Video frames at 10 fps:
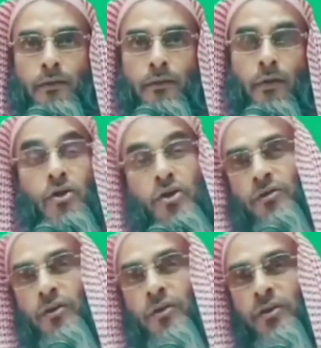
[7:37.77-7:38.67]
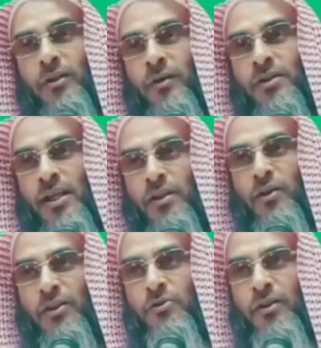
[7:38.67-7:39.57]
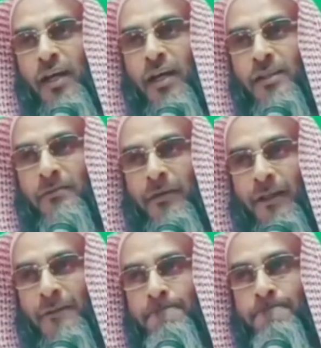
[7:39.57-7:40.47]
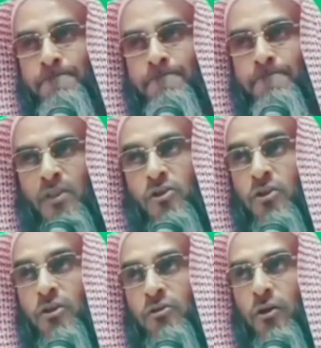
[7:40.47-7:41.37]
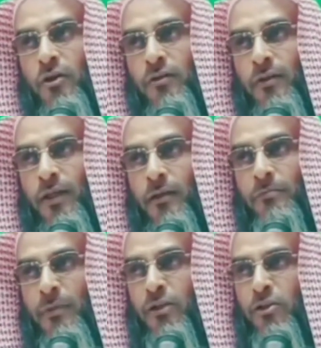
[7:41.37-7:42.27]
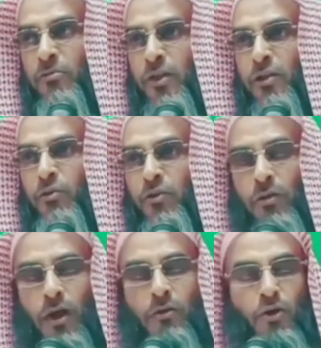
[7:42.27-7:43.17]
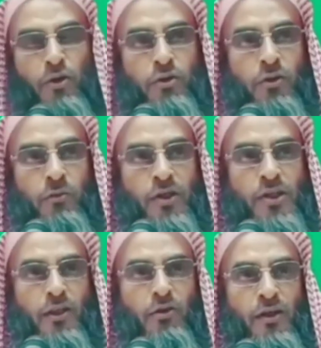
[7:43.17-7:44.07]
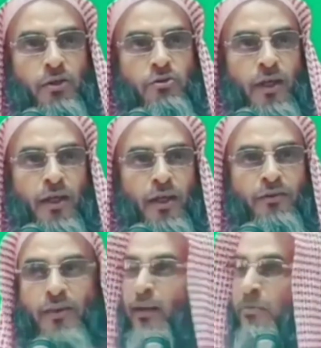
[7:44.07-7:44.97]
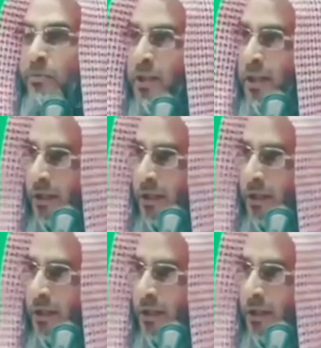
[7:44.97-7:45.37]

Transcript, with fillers: অসৎ লোকদের অসাধারণ কিছু দেখা যেতে পারে সৎ লোকদের মাধ্যমে কোনো যদি অসাধারণ কিছু দেখেন তার নাম কি